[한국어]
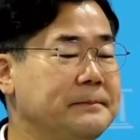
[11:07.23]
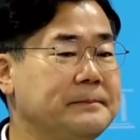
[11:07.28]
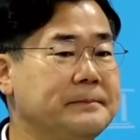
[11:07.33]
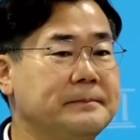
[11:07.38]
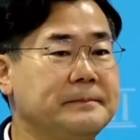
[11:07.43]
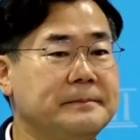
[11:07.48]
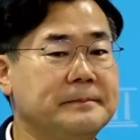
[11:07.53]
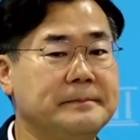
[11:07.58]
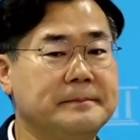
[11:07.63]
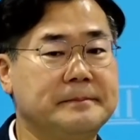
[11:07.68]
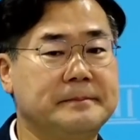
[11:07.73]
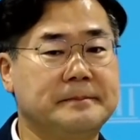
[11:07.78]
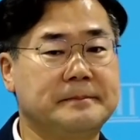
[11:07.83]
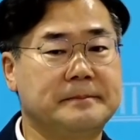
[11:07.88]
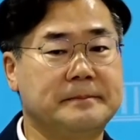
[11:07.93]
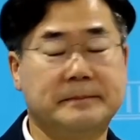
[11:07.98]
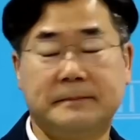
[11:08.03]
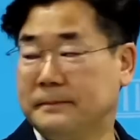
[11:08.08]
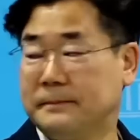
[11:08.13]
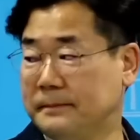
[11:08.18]
뭐
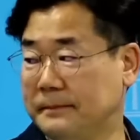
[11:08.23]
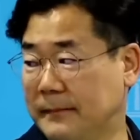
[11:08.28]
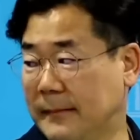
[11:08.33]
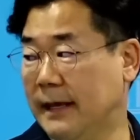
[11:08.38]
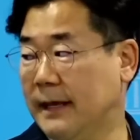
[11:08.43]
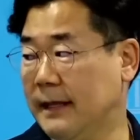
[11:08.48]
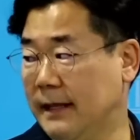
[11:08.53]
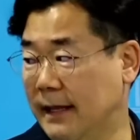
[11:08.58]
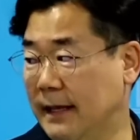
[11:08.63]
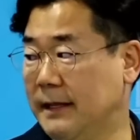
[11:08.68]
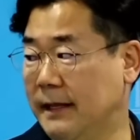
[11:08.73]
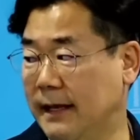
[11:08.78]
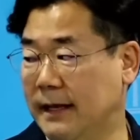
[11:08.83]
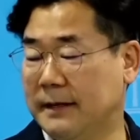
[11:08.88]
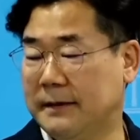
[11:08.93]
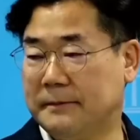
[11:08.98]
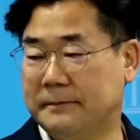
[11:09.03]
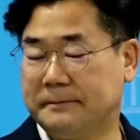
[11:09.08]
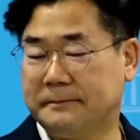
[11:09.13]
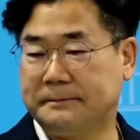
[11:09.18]
저도 네. 네
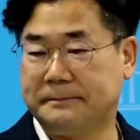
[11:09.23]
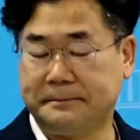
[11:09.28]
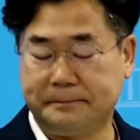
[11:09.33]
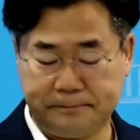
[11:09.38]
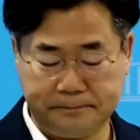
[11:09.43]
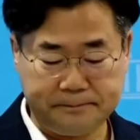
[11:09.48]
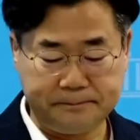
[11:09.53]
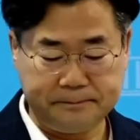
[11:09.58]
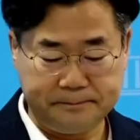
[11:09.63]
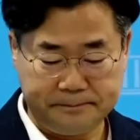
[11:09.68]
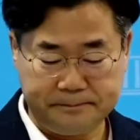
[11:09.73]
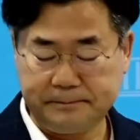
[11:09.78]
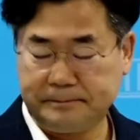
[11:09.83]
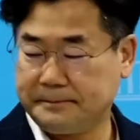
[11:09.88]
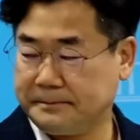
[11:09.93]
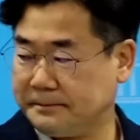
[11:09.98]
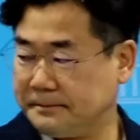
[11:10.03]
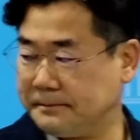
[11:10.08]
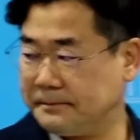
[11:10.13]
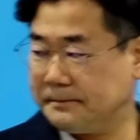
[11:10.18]
저도 좀
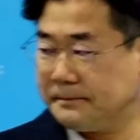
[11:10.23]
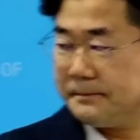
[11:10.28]
덧붙이겠습니다.